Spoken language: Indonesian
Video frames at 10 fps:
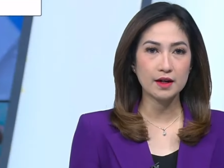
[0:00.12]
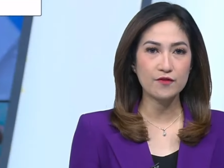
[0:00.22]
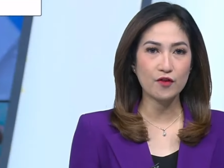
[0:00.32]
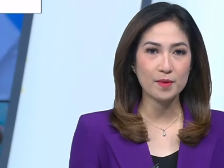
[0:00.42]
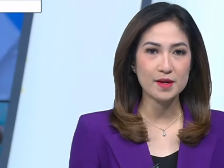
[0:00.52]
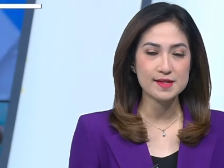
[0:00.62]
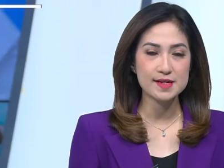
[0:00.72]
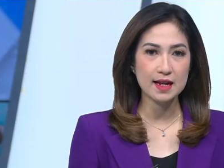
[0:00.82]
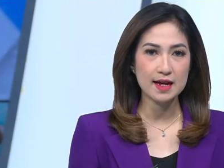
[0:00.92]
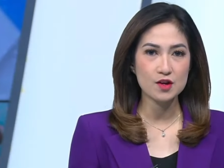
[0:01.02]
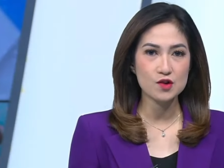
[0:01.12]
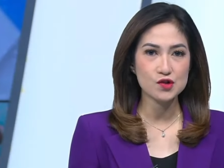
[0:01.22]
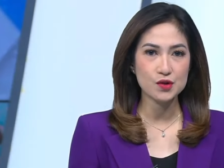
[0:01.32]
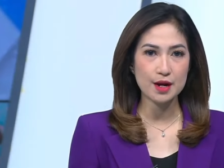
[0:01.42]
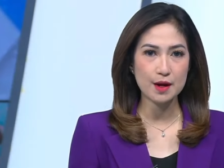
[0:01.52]
ke informasi lain,
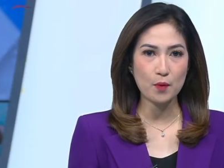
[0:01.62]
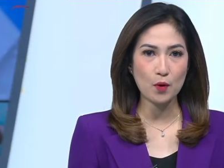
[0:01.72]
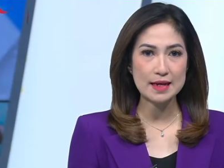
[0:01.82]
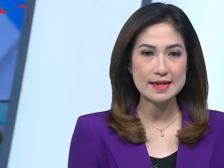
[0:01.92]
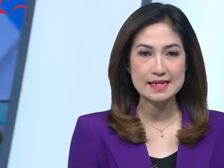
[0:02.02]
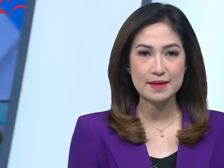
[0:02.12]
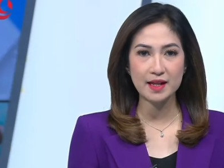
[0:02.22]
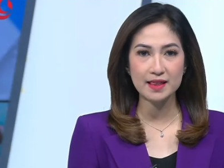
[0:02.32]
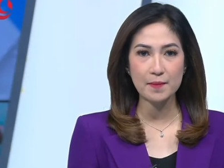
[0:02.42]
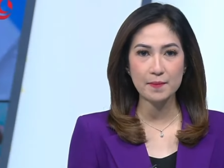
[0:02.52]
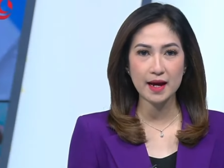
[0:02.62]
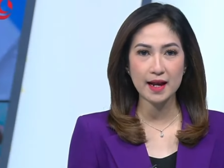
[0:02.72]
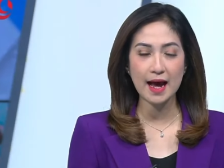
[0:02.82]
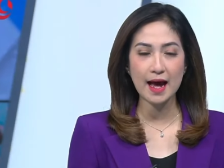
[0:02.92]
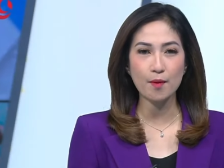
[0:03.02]
saudara polisi
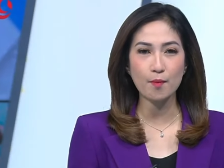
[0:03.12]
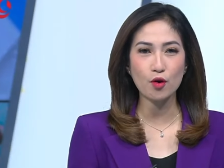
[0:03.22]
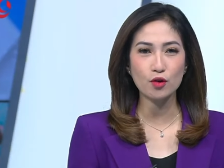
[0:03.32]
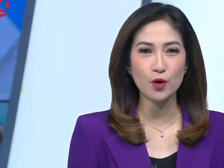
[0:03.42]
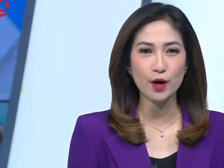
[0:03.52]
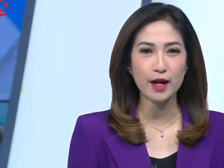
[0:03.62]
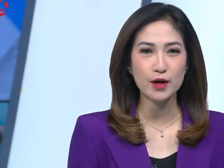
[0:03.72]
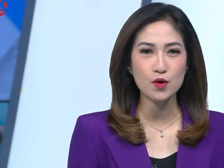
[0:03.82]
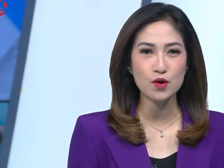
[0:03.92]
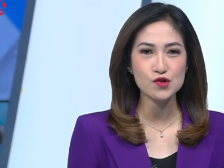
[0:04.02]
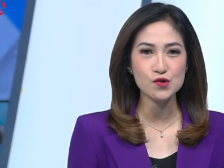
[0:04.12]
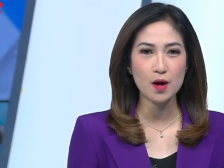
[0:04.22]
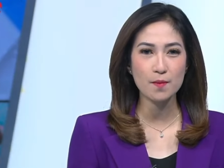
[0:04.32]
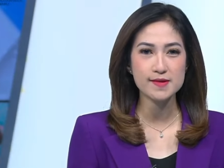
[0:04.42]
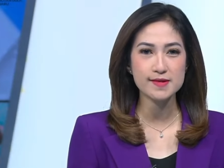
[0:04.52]
menetapkan Armor Toriador
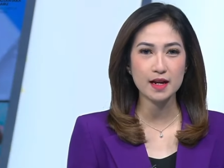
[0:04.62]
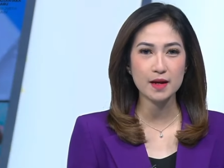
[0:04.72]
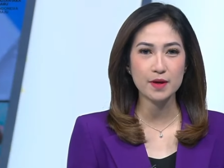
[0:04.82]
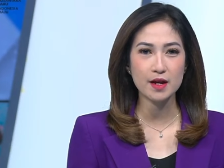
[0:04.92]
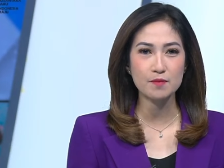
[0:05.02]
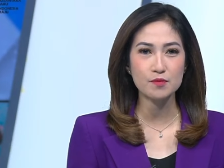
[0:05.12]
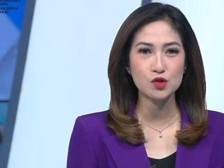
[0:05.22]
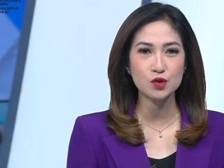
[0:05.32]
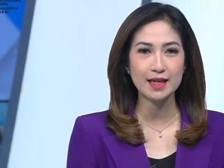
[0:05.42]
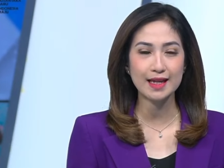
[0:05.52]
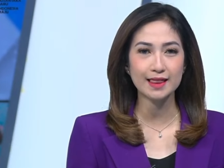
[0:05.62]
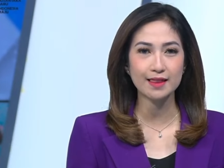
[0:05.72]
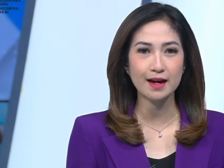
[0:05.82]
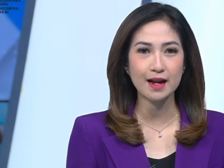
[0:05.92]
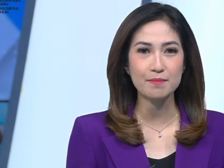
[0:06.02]
suami selebgram Cut
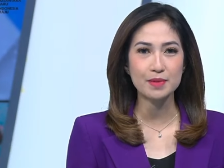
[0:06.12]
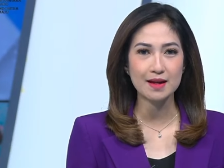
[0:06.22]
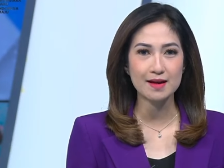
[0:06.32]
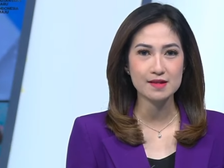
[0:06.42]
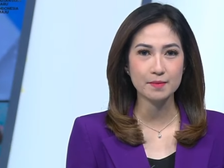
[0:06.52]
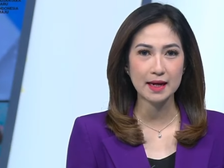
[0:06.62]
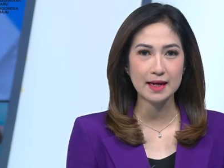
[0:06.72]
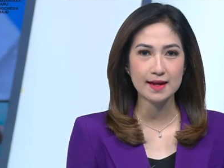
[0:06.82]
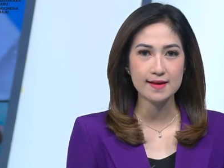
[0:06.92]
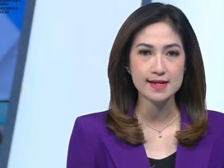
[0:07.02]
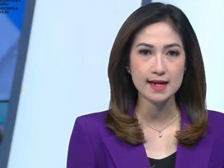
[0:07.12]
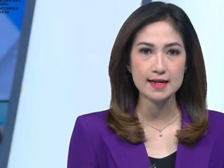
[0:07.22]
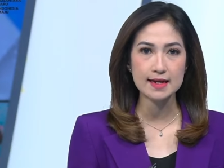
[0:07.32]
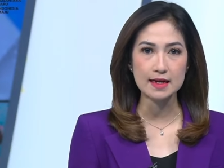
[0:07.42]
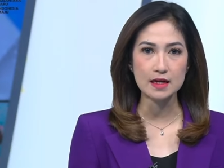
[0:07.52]
Intan Nabila sebagai
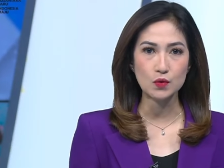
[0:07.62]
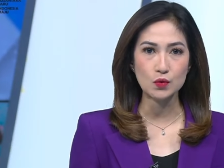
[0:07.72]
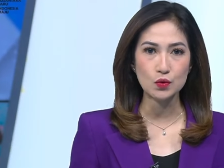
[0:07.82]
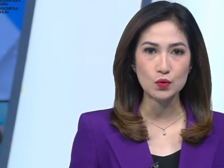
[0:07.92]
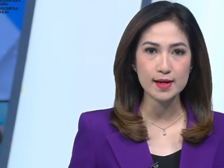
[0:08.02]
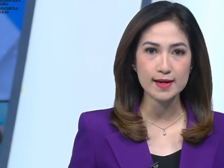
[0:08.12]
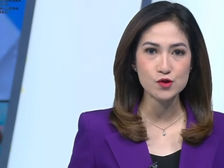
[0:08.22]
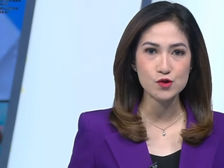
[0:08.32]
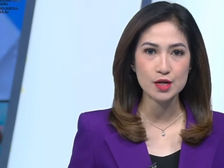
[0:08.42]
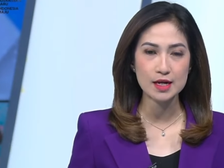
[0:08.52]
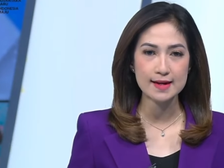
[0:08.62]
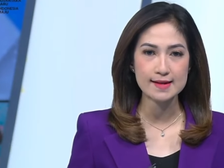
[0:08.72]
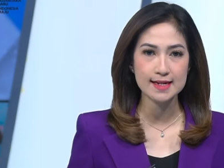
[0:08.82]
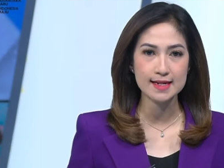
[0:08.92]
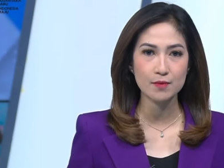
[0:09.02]
tersangka untuk kasus
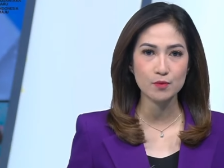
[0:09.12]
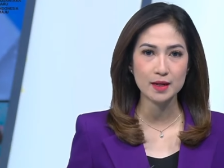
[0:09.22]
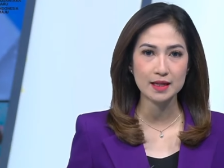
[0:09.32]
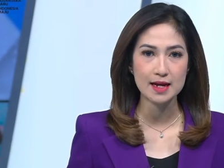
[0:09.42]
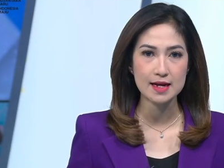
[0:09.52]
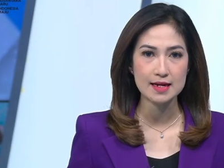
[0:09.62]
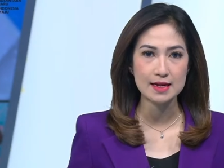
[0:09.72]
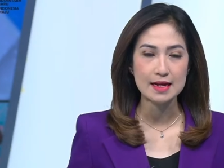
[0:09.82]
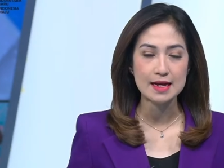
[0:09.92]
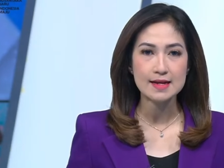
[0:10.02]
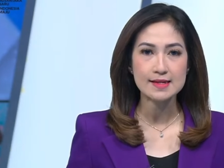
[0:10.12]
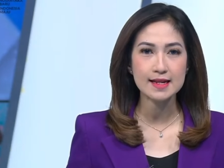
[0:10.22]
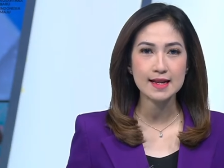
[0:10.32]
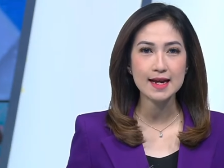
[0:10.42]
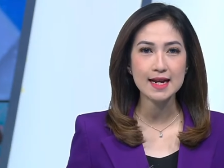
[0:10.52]
kekerasan dalam rumah tangga.
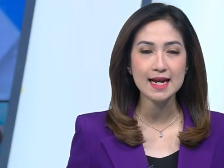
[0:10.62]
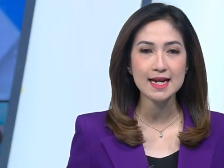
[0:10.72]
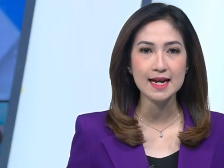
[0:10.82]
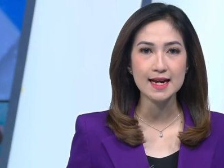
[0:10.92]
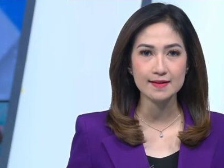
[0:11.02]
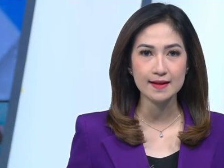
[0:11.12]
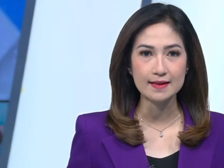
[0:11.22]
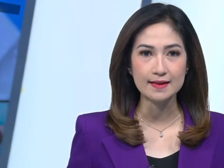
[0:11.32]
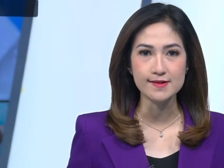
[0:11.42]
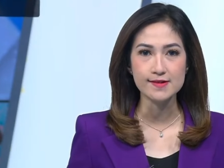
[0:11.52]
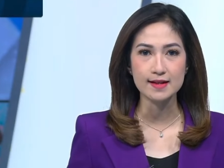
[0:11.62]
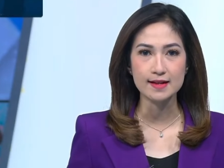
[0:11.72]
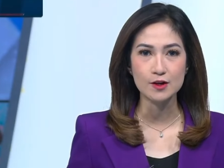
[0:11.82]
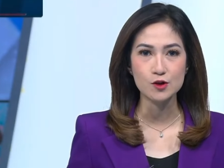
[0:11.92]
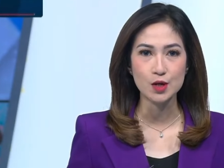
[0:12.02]
Selain KDRT,
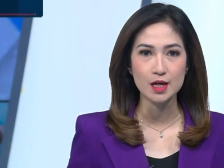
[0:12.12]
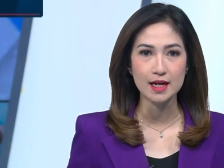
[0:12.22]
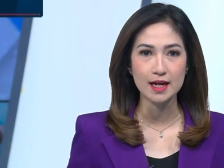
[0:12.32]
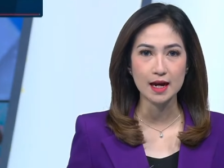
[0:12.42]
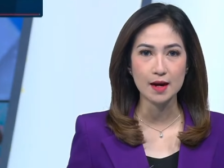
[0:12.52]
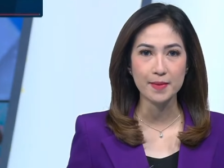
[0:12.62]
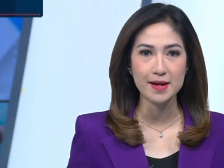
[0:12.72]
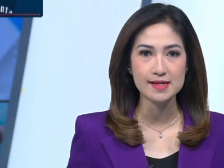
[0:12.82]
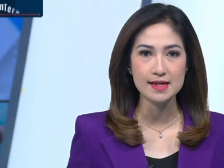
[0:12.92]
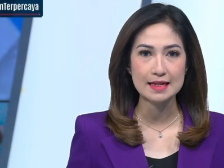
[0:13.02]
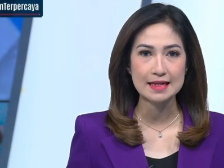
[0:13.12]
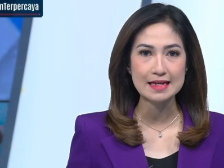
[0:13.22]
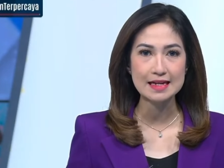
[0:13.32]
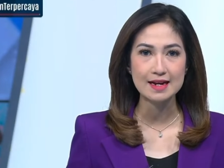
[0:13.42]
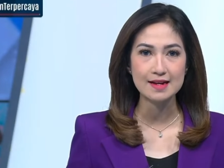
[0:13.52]
tersangka juga dikenakan pasal
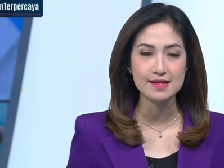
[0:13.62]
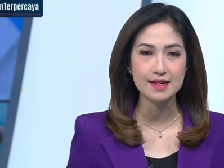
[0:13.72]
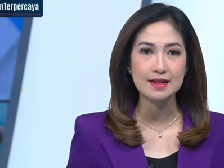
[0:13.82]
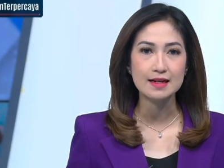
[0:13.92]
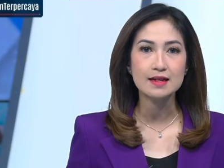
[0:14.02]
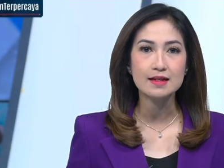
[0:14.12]
kekerasan